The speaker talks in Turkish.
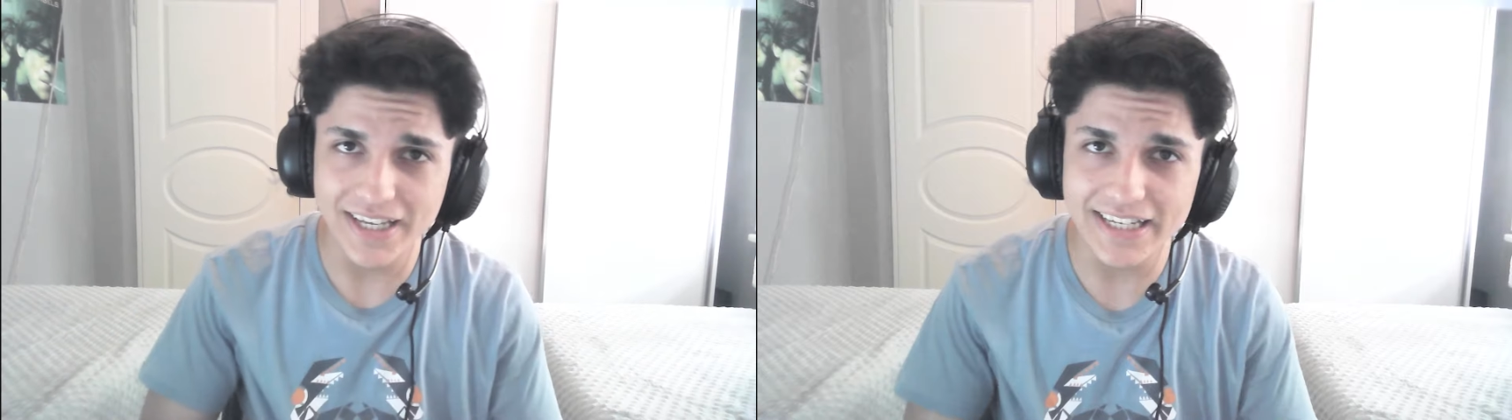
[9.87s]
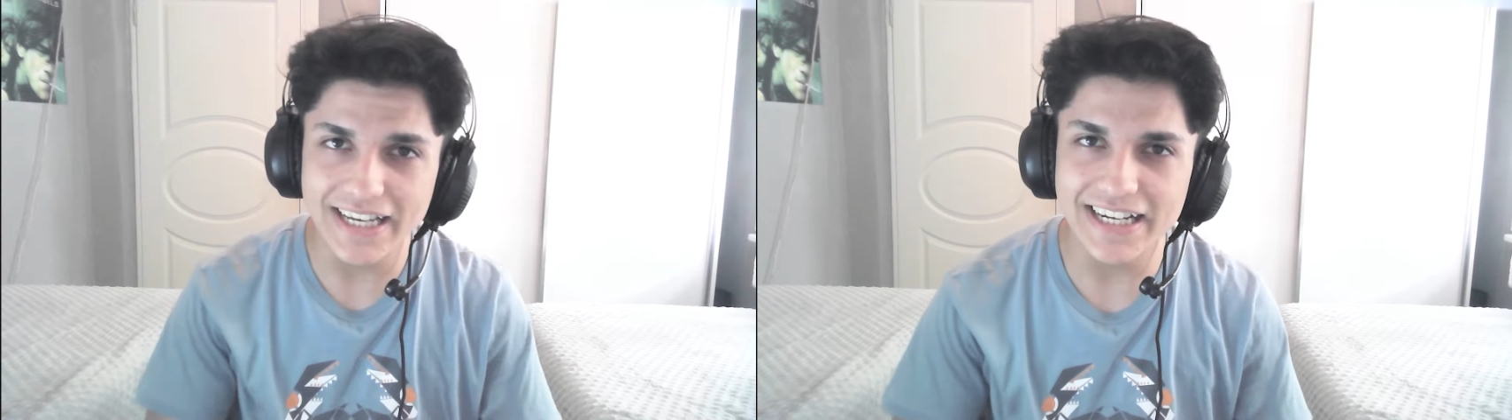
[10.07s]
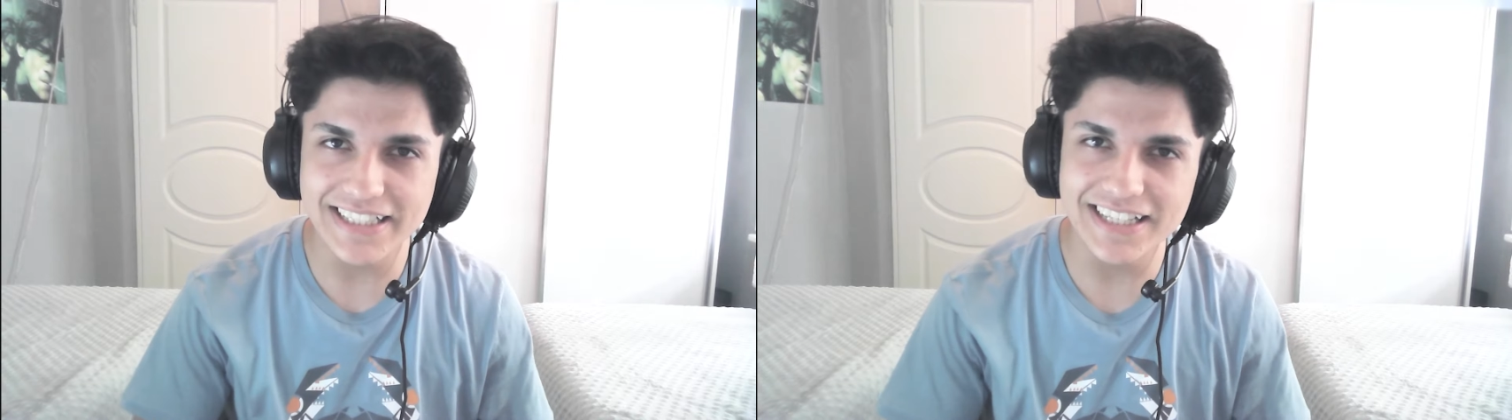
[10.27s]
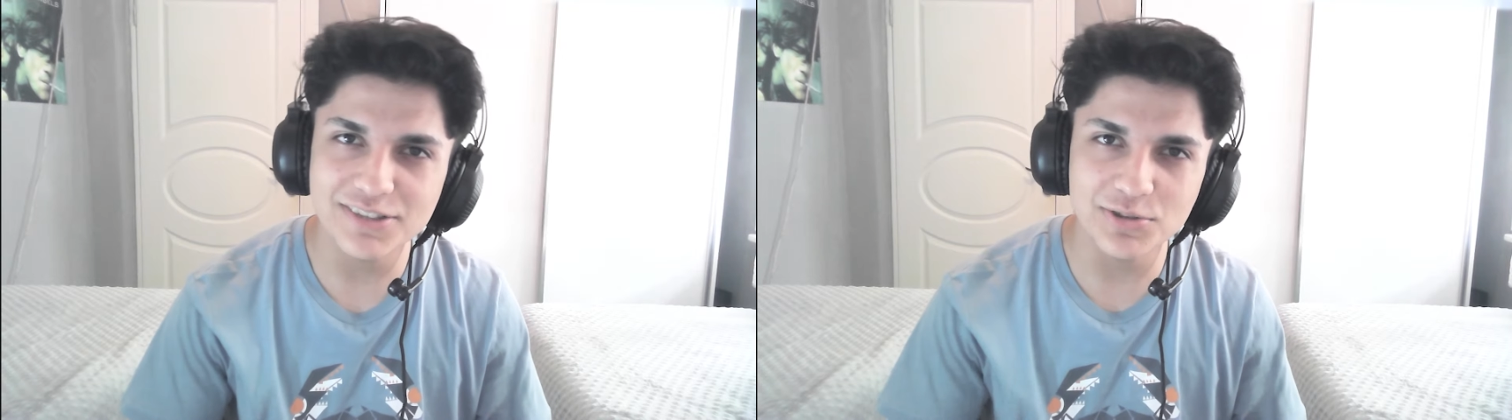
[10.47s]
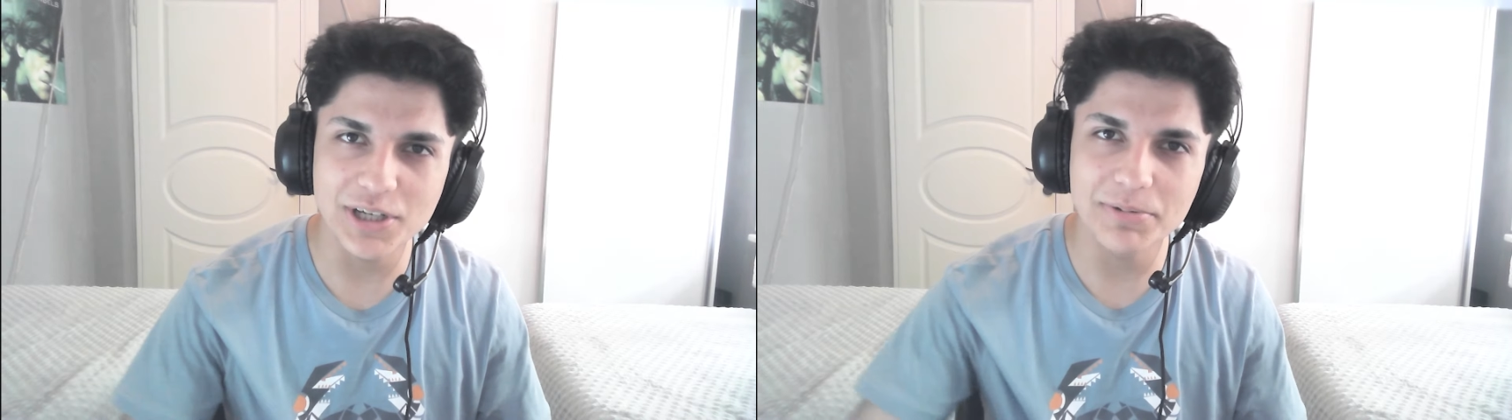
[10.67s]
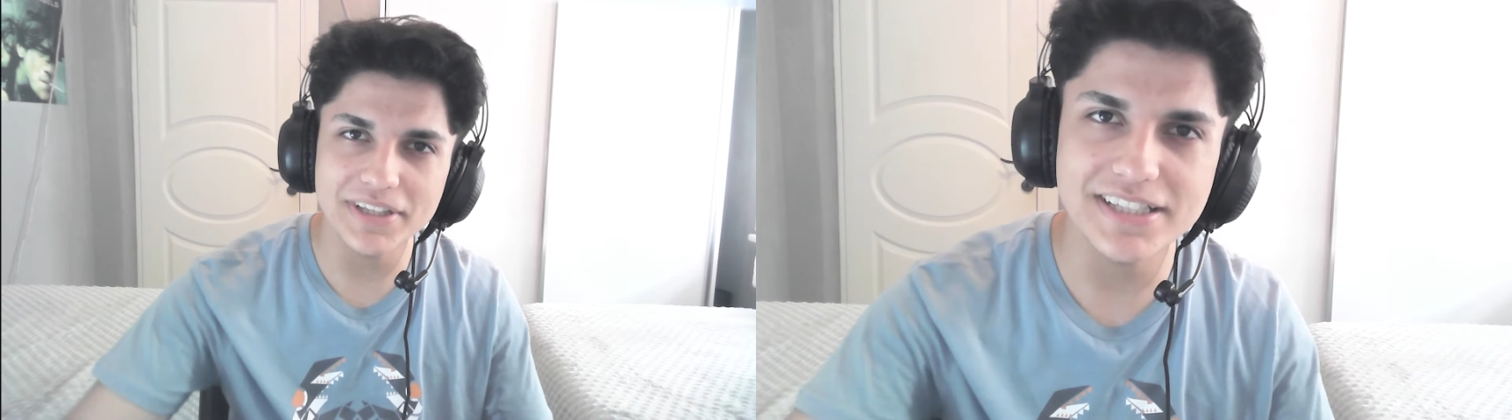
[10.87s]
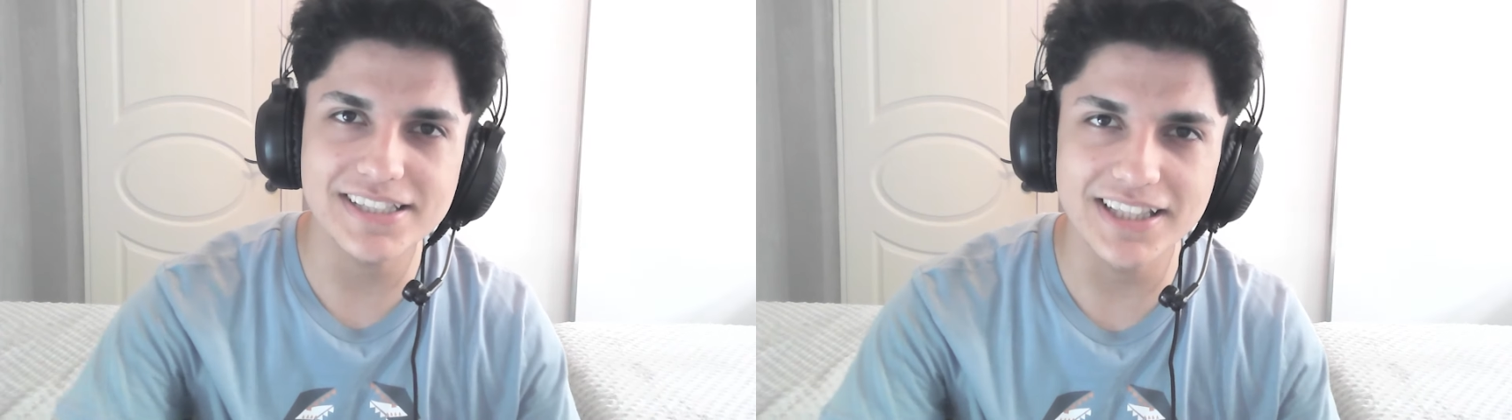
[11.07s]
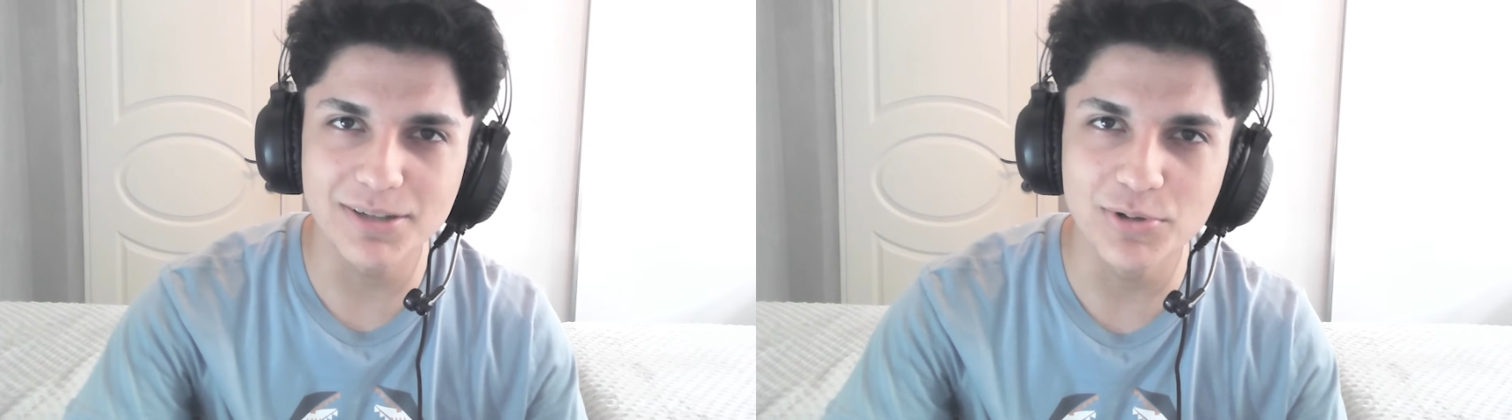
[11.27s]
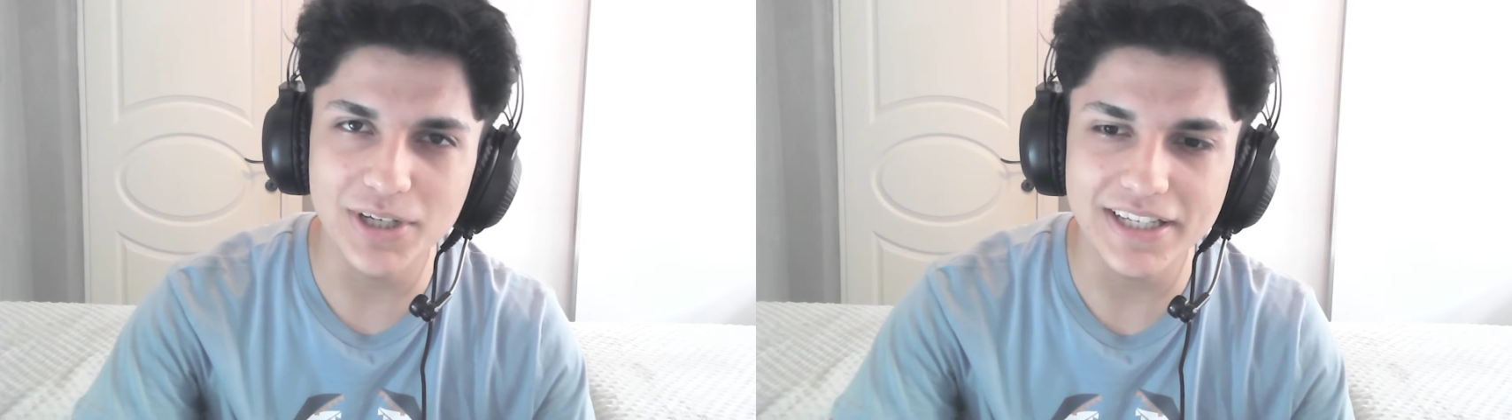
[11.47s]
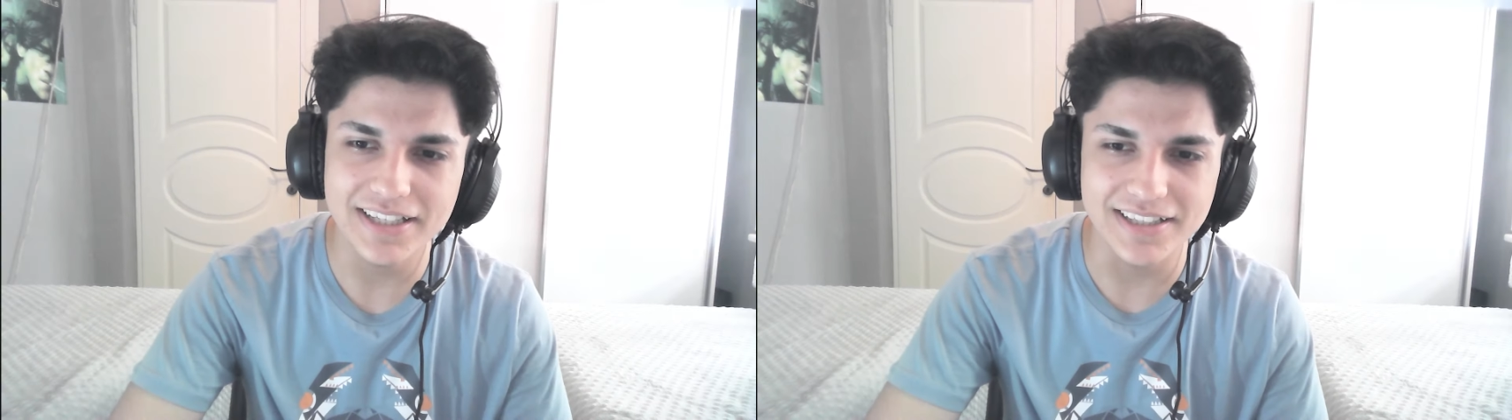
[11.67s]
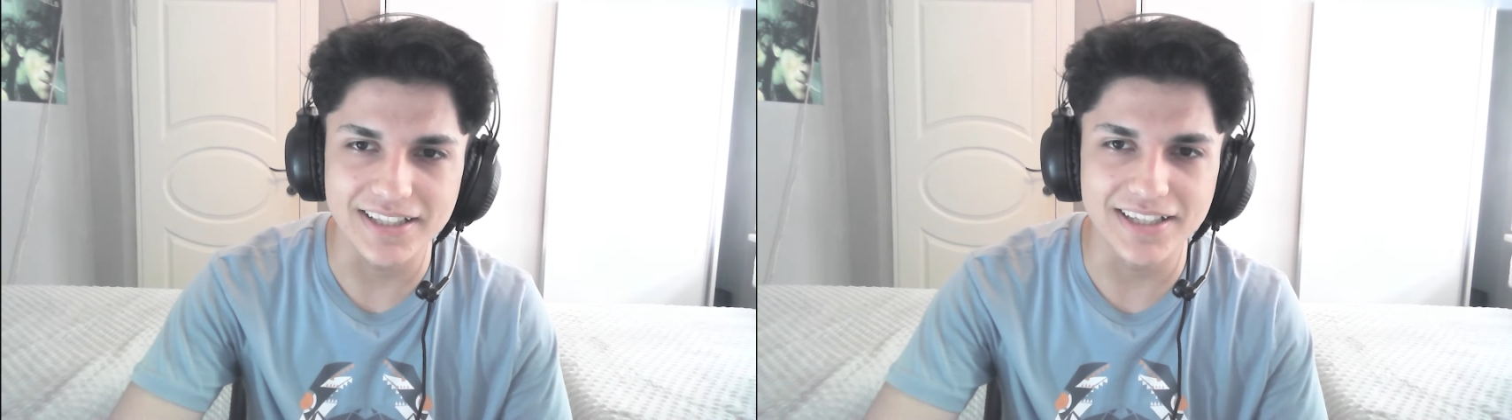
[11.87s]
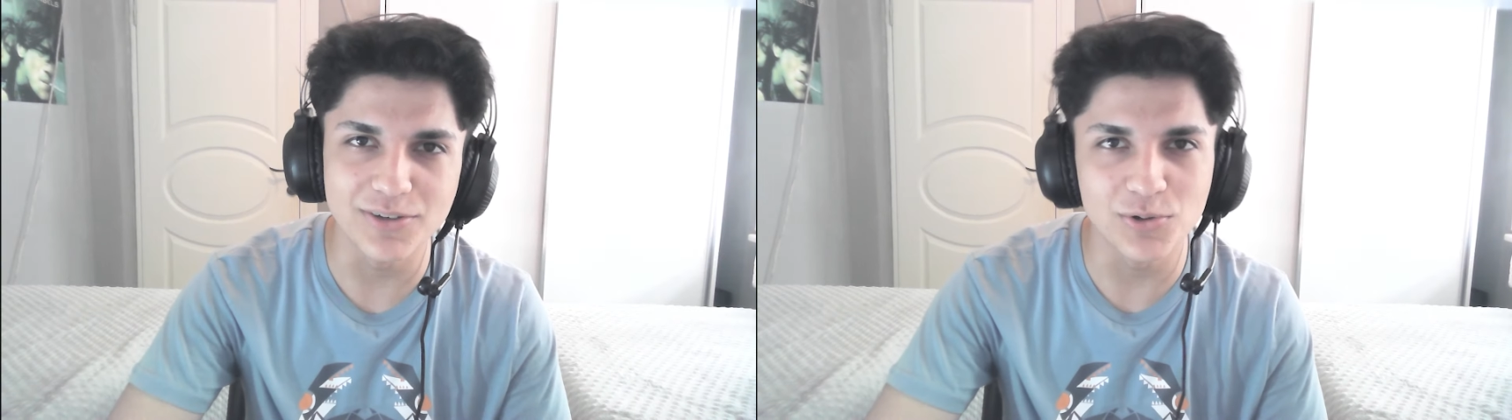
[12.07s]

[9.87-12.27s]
Yani ergenlik döneminde inşallah böyle e,